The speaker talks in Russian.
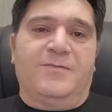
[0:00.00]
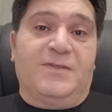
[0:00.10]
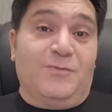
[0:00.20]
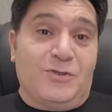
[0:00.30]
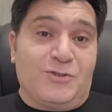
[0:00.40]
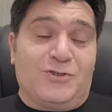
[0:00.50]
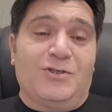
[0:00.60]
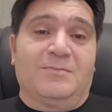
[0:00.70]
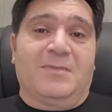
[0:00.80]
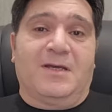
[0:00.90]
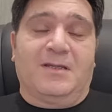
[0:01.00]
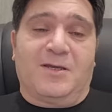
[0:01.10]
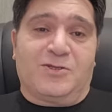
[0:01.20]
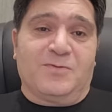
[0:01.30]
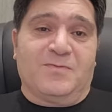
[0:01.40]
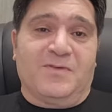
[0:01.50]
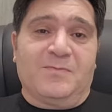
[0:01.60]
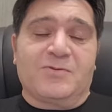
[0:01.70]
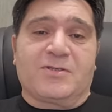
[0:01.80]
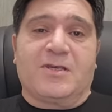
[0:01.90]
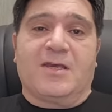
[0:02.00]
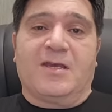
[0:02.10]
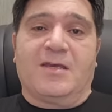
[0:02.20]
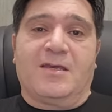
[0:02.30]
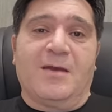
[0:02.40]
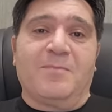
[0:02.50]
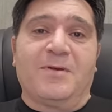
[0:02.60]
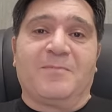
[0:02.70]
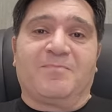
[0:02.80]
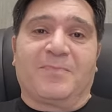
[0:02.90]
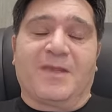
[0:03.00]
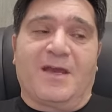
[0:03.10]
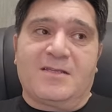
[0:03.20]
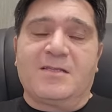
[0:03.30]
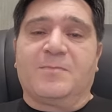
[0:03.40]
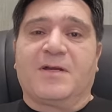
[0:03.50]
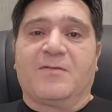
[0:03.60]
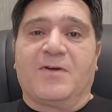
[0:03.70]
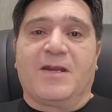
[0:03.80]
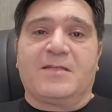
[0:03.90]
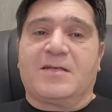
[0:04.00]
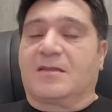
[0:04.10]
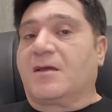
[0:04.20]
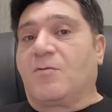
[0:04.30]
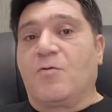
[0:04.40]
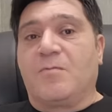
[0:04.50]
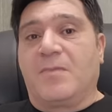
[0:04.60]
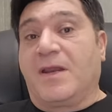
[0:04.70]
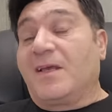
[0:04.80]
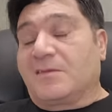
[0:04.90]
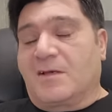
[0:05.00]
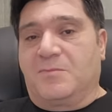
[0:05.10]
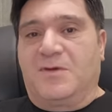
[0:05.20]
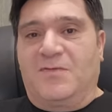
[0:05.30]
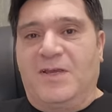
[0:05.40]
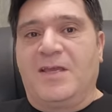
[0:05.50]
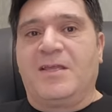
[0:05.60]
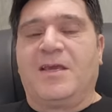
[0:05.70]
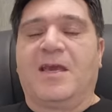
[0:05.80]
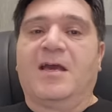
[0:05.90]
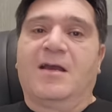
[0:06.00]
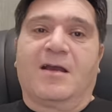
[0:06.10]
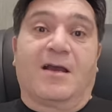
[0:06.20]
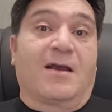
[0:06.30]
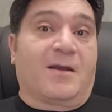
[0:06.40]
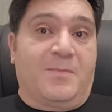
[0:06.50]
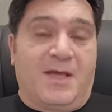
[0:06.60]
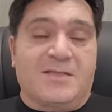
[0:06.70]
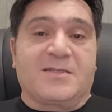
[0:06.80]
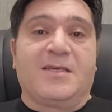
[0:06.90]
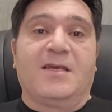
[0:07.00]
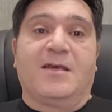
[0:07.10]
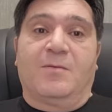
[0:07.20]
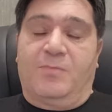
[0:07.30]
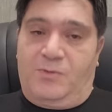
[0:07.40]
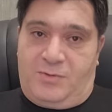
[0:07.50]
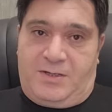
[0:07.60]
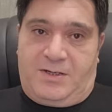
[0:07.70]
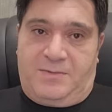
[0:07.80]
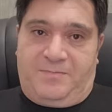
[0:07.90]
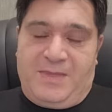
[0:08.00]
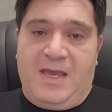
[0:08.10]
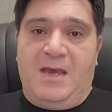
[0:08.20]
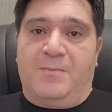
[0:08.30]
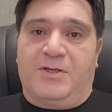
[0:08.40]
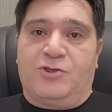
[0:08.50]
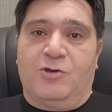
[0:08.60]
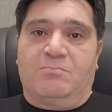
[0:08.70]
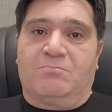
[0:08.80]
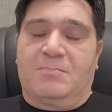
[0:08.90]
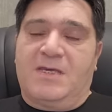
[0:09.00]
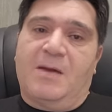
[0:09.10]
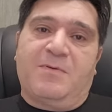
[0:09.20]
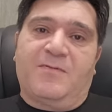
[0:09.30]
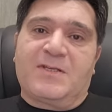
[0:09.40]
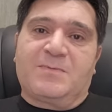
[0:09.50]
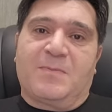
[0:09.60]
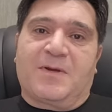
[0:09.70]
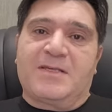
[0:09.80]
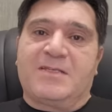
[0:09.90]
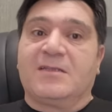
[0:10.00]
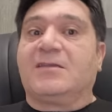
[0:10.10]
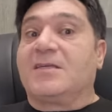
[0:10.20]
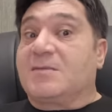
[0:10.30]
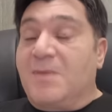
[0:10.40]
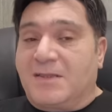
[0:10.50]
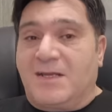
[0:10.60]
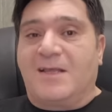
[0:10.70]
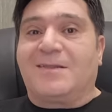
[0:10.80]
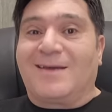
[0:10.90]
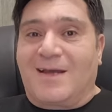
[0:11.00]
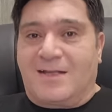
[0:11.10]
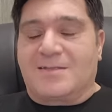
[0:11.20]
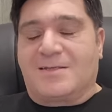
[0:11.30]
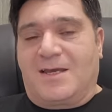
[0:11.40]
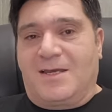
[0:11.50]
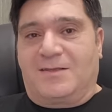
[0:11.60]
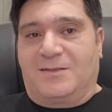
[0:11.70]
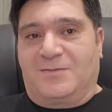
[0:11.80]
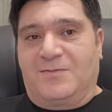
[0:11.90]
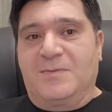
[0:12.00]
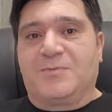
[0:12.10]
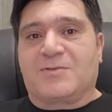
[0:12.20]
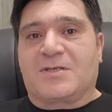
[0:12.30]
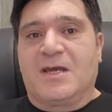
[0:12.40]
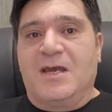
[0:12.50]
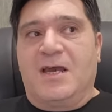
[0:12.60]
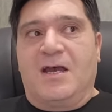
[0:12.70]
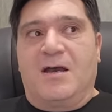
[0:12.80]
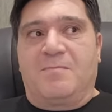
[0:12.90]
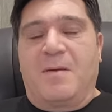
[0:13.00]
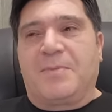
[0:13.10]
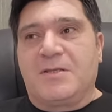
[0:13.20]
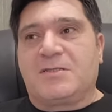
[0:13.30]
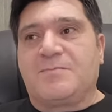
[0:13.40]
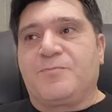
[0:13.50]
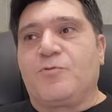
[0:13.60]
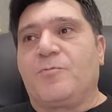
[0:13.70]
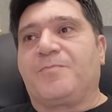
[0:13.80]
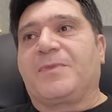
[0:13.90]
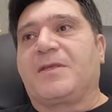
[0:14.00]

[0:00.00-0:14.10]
В сегодняшнем нашем выпуске я бы хотел поговорить о таком редком явлении, как армянские блогеры. Причем я бы вас попросил досмотреть до конца этот выпуск а, по принципу